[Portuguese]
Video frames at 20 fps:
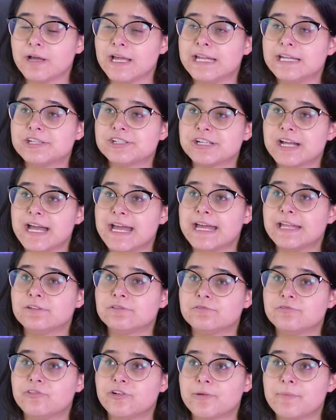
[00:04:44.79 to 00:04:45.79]
ele já é
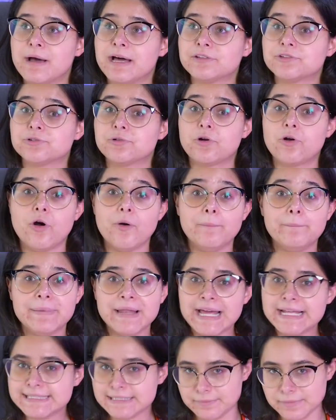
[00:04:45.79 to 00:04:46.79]
num formato
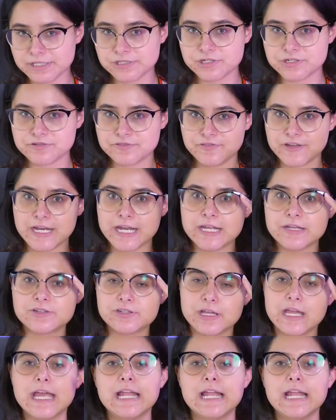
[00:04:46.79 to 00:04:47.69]
completamente diferente.